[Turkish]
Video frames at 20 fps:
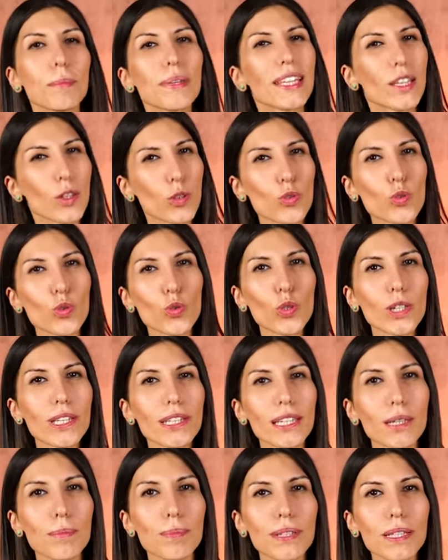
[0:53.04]
Bir de de küçük
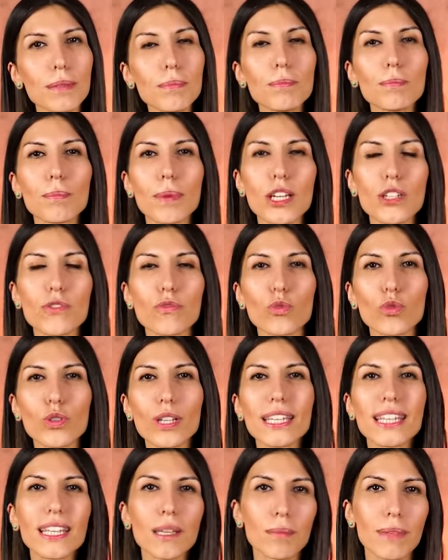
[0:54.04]
uyarı yapalım.
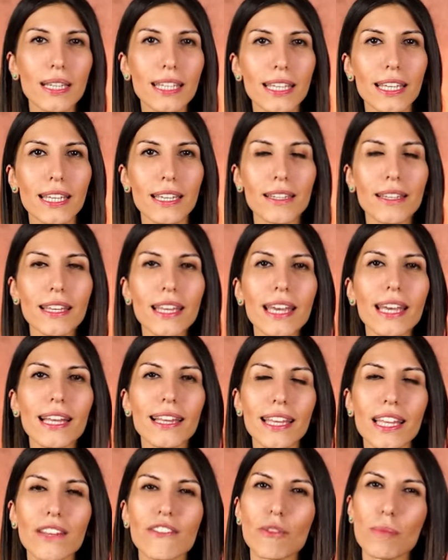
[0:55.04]
Başvuruda kimlik yerine
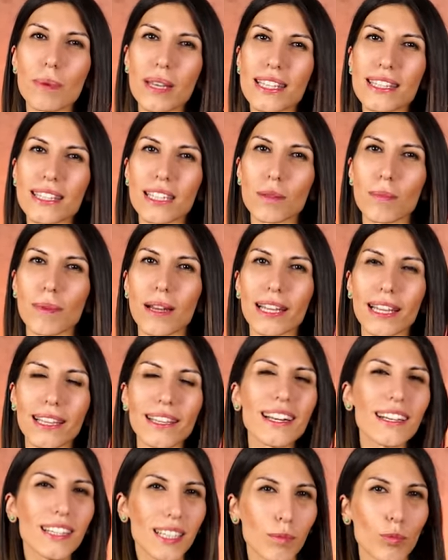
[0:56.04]
ehliyet ve benzeri
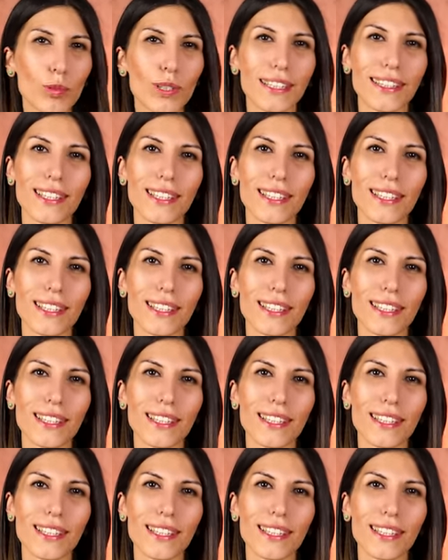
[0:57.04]
belgeler kabul